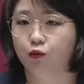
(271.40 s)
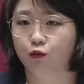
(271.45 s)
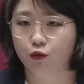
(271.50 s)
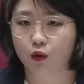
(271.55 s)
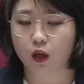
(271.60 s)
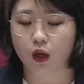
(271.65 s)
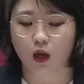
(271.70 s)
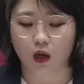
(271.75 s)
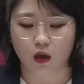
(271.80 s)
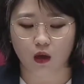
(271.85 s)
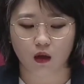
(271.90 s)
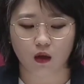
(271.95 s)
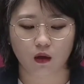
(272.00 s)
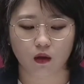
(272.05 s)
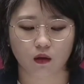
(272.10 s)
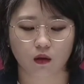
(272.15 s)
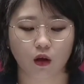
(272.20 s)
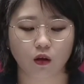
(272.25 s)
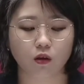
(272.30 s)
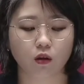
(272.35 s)

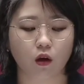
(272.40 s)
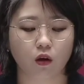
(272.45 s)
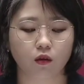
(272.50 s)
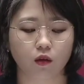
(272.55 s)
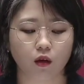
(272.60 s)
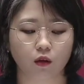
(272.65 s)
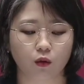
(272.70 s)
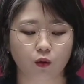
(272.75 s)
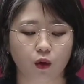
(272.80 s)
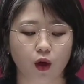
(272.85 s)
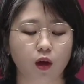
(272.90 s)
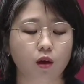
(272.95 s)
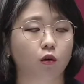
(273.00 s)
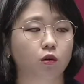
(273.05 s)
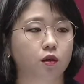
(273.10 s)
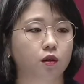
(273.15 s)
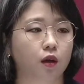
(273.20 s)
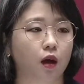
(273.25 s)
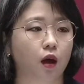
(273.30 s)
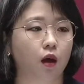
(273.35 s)
부디 선거제도의
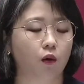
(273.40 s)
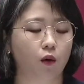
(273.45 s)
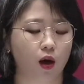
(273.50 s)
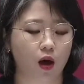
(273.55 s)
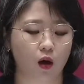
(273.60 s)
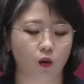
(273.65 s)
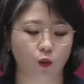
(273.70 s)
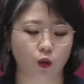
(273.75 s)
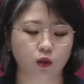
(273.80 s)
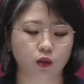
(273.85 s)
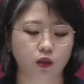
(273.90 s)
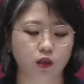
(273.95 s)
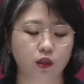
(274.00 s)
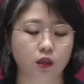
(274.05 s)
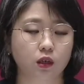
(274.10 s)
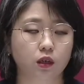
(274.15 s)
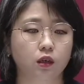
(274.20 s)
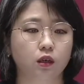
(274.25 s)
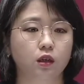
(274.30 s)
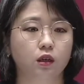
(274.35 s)
역사와
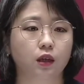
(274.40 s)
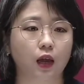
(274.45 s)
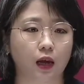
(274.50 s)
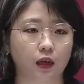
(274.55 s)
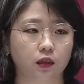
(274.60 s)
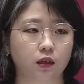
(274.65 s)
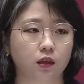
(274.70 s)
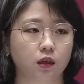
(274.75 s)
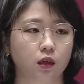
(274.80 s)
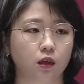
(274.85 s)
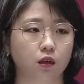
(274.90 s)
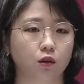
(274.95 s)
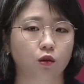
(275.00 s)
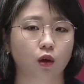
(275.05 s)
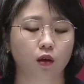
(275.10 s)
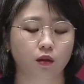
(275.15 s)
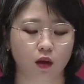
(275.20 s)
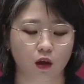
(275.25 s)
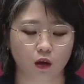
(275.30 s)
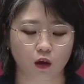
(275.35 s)
원칙을 다시
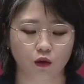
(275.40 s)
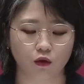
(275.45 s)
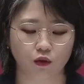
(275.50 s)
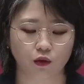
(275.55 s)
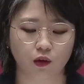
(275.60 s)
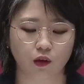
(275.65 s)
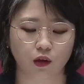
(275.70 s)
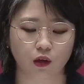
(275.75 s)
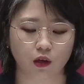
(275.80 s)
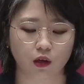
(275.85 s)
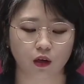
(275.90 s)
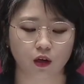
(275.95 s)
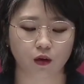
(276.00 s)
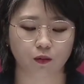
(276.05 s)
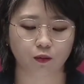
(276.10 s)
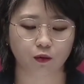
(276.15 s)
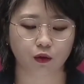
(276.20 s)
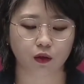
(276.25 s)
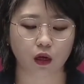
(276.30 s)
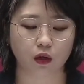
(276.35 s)
되새겨
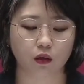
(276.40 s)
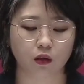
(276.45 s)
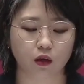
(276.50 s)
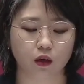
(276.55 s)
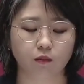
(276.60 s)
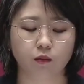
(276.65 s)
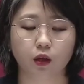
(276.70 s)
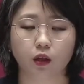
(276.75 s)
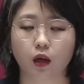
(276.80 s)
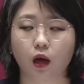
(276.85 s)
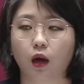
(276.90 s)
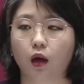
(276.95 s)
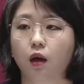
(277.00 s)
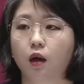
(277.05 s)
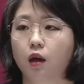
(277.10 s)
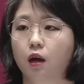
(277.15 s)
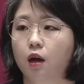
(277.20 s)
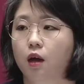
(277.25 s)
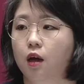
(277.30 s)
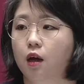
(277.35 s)
주시기를
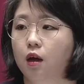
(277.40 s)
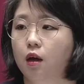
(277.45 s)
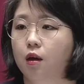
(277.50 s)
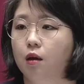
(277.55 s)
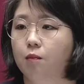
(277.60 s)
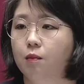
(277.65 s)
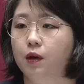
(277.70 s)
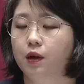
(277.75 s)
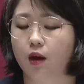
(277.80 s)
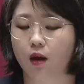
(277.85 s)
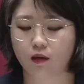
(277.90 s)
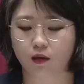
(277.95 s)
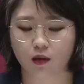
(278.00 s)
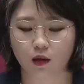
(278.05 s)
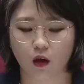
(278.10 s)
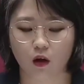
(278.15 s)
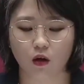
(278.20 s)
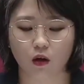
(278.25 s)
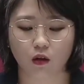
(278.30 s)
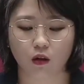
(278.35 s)
부탁드립니다.
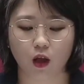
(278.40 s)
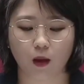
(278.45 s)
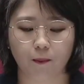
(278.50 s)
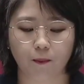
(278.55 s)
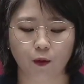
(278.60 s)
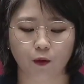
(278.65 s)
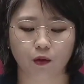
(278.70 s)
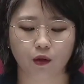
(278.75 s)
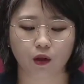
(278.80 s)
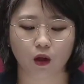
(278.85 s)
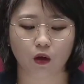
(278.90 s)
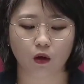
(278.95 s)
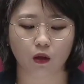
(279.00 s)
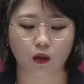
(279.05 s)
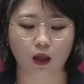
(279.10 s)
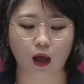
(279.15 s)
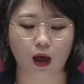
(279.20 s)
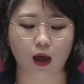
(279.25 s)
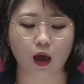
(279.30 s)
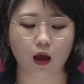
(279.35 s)
비례성,
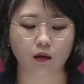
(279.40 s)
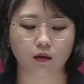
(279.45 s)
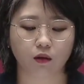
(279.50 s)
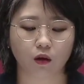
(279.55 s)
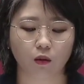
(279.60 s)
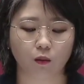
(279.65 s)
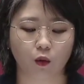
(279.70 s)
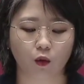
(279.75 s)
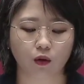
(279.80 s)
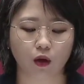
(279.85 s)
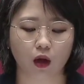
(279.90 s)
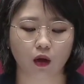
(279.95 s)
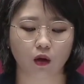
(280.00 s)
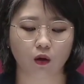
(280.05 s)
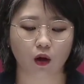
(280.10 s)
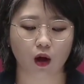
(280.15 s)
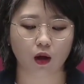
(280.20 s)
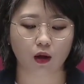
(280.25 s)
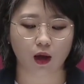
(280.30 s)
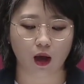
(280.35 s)
대표성, 다양성
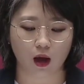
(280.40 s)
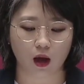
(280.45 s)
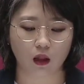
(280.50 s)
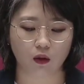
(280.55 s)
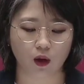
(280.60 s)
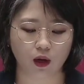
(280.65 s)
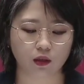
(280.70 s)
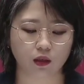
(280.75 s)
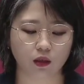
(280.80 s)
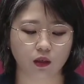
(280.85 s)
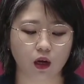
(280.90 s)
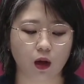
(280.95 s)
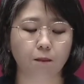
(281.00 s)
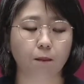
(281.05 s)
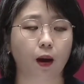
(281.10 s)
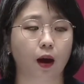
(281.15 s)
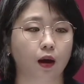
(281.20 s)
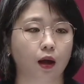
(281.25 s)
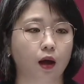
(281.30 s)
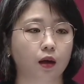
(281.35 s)
보장을 향한
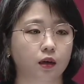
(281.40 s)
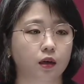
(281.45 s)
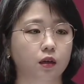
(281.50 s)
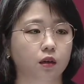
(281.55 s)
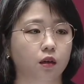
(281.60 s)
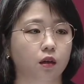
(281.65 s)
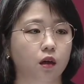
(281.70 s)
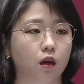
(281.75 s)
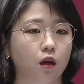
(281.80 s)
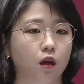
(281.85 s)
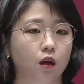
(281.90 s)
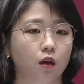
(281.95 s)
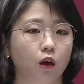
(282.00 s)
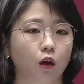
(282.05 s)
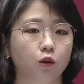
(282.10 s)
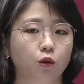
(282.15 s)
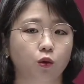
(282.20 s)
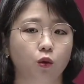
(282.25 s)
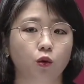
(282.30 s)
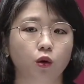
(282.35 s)
확실한 방향은
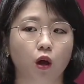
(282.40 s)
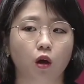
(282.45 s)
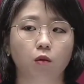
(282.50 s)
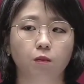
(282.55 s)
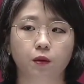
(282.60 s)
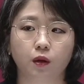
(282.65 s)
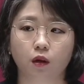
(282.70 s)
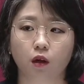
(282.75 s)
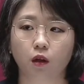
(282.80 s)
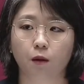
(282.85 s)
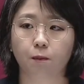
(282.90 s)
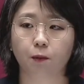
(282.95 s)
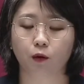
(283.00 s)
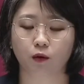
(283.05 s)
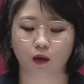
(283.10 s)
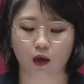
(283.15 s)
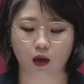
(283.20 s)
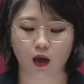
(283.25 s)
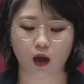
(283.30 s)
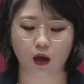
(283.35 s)
연동형
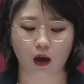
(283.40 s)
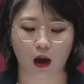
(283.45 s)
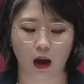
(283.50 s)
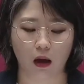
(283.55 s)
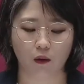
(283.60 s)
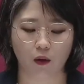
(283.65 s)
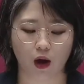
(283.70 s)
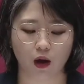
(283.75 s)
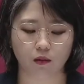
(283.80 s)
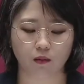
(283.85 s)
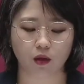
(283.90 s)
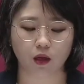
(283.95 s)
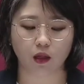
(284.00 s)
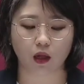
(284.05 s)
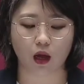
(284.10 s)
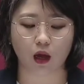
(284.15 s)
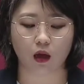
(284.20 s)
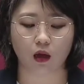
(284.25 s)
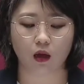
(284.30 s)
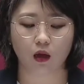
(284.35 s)
비례대표제의
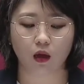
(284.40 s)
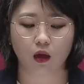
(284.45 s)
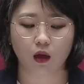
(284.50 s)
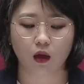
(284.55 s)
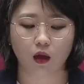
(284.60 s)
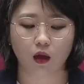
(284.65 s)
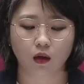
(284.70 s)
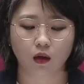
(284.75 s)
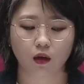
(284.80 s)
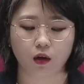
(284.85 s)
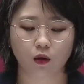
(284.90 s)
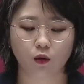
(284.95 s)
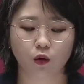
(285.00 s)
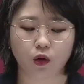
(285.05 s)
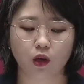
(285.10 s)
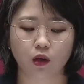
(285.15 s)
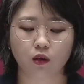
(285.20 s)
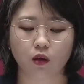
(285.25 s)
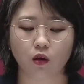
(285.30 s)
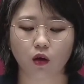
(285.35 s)
강화입니다.
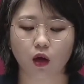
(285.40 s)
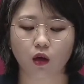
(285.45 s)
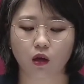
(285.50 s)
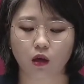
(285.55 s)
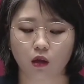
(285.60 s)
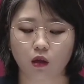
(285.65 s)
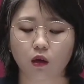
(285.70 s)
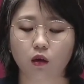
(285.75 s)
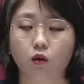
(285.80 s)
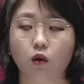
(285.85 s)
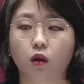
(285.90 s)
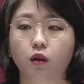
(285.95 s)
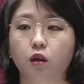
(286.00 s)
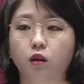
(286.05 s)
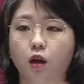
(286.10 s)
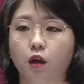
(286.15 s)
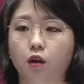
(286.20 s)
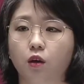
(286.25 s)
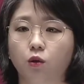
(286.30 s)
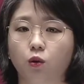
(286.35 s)
그리고 기성의
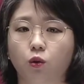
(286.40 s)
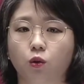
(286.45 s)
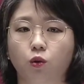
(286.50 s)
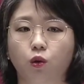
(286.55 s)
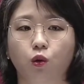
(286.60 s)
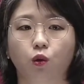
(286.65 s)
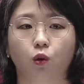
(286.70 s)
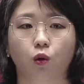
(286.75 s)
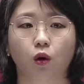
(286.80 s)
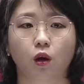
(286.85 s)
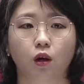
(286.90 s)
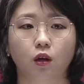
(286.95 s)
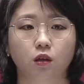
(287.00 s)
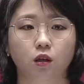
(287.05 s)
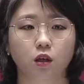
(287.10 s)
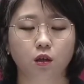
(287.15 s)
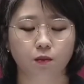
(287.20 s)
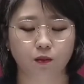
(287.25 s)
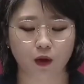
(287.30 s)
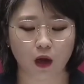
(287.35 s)
기득권을
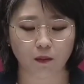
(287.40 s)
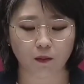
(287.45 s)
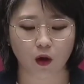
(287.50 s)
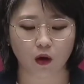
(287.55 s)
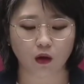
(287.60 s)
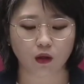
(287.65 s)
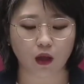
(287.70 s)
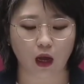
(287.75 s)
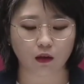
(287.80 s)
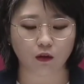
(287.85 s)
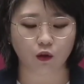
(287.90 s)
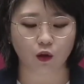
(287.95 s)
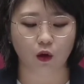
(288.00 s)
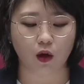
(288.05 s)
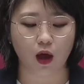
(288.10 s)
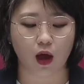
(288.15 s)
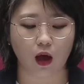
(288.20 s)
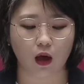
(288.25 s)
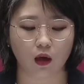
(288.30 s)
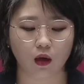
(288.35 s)
내려놓고 진입장벽을
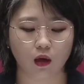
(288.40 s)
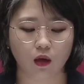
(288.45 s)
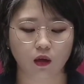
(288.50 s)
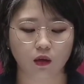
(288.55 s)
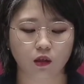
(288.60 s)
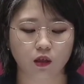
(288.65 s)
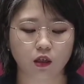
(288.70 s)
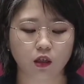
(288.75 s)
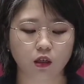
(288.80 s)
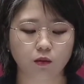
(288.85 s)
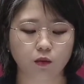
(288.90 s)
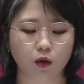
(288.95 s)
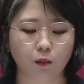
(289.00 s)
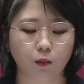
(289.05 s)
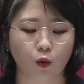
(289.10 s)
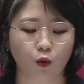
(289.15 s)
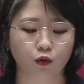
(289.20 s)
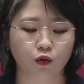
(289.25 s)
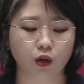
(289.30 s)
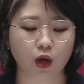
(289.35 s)
낮춰야
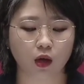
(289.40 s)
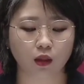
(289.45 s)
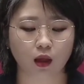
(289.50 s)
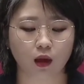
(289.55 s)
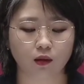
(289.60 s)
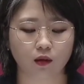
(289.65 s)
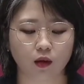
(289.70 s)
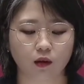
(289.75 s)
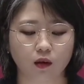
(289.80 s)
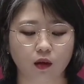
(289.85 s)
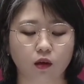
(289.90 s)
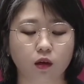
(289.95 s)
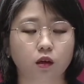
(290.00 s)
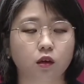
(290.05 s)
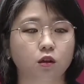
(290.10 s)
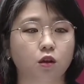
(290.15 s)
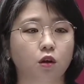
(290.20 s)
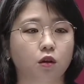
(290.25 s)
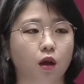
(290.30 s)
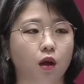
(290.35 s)
70년 보수양당 체제를
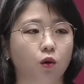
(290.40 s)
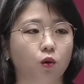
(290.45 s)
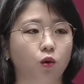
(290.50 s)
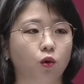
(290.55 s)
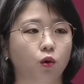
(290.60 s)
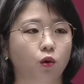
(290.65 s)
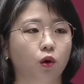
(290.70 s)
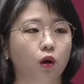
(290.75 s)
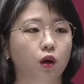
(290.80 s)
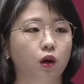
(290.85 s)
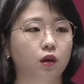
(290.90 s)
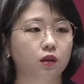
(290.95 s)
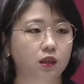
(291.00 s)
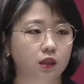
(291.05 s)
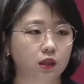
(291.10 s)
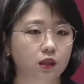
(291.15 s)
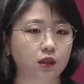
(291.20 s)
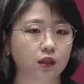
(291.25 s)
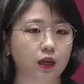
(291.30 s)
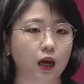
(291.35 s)
끊어내고
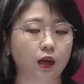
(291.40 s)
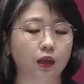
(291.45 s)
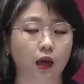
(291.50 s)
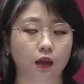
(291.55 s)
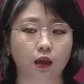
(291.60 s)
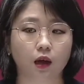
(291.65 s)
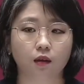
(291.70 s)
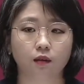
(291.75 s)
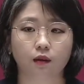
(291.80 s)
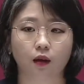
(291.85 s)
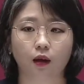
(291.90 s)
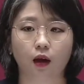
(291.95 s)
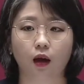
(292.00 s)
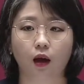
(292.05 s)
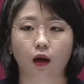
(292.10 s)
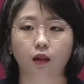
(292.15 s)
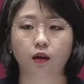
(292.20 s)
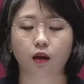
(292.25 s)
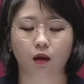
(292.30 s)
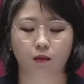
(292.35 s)
진짜
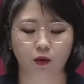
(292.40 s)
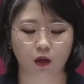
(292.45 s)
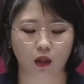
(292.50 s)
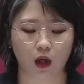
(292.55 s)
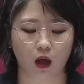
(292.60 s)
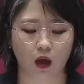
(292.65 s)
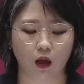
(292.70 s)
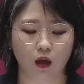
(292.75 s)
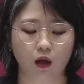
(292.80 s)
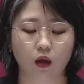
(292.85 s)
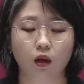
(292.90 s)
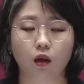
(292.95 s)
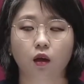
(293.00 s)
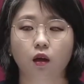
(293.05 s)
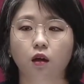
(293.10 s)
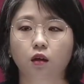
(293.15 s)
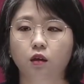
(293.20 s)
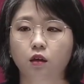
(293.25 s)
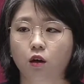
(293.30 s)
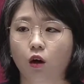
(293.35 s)
다당제가 가능합니다.
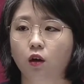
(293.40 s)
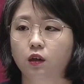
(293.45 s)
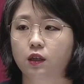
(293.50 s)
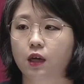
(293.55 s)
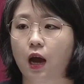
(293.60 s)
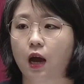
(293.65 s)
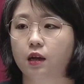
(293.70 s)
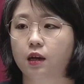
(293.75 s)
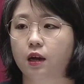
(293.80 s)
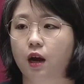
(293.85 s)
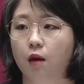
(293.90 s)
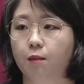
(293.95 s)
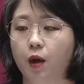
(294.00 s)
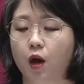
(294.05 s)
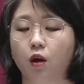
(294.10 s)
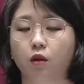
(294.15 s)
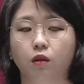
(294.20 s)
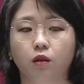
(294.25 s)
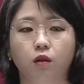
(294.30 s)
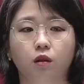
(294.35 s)
그것이
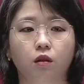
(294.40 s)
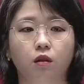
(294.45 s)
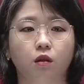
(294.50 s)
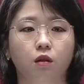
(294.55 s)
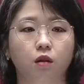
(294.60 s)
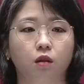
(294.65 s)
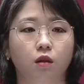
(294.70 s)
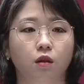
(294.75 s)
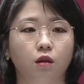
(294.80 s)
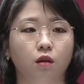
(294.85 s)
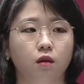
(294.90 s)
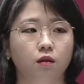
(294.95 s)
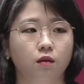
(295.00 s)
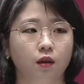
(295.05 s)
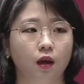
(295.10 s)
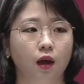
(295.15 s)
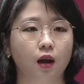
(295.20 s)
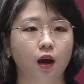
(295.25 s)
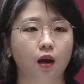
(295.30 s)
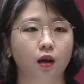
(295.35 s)
아니라면
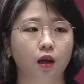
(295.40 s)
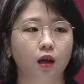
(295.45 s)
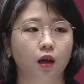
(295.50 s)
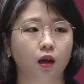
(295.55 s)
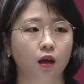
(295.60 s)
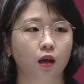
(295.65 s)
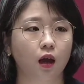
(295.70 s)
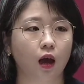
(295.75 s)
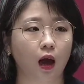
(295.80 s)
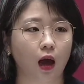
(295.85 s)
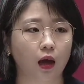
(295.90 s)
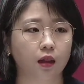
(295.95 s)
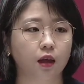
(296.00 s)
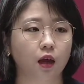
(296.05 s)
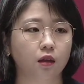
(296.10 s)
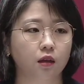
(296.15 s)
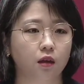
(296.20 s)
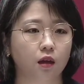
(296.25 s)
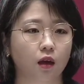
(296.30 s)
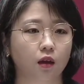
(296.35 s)
차라리
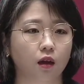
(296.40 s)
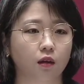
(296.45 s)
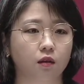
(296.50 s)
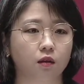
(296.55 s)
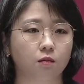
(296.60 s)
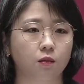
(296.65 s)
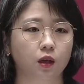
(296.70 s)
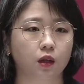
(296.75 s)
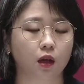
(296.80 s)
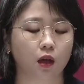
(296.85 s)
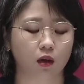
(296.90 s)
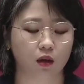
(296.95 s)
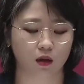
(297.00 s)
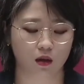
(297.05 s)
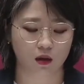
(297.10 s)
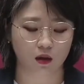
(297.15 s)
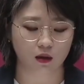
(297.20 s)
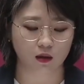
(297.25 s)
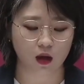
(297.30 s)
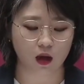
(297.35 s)
안 하는 게 낫습니다.
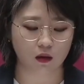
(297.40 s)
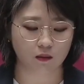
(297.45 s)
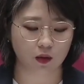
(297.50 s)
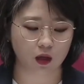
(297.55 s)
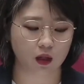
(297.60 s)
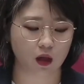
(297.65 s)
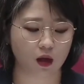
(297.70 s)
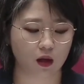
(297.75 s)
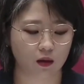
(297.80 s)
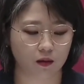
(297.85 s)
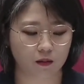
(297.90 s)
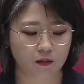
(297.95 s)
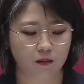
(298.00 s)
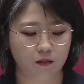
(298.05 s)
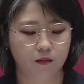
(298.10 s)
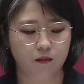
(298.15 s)
이상입니다.